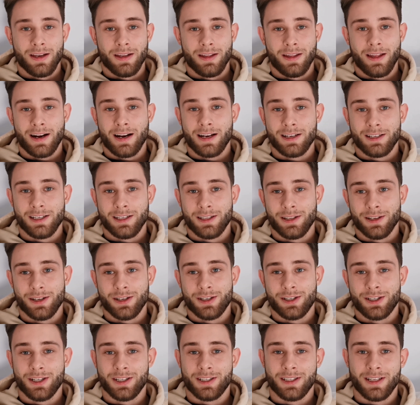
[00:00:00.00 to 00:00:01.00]
Na razie to
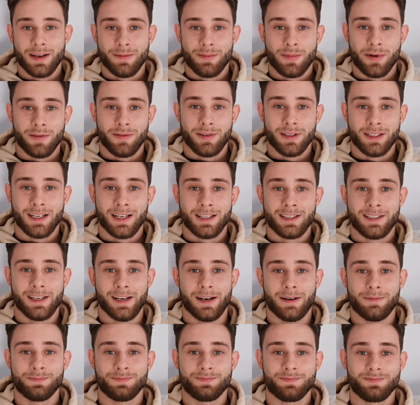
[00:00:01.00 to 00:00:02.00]
jest czysta
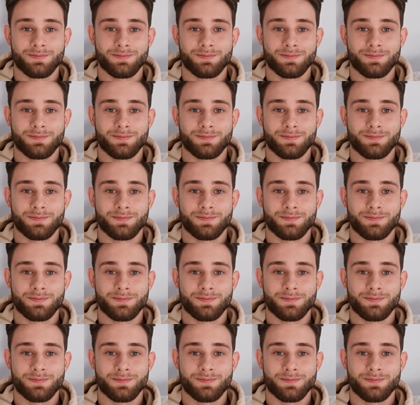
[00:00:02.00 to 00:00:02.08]
improwizacja.